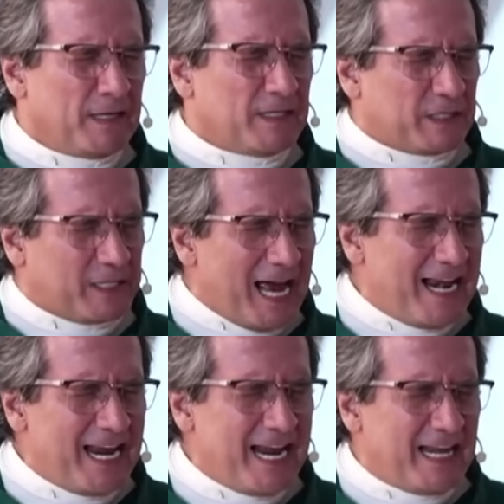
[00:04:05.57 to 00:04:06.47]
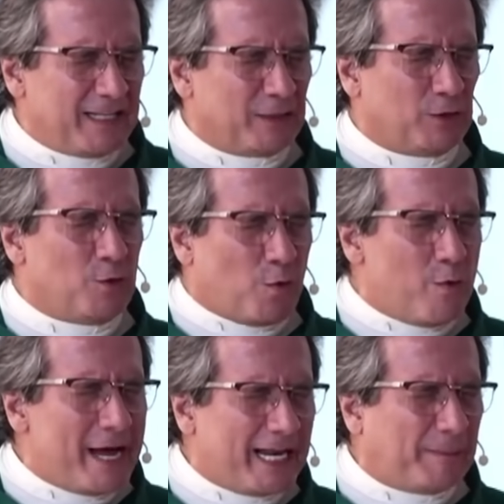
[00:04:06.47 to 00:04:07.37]
sane tu
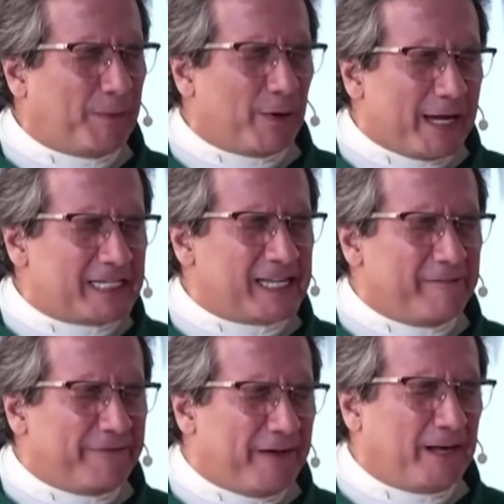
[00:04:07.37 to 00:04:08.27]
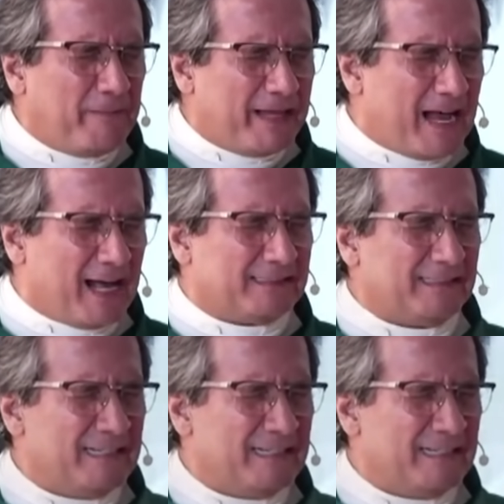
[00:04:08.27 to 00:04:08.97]
cuerpo de esa enfermedad.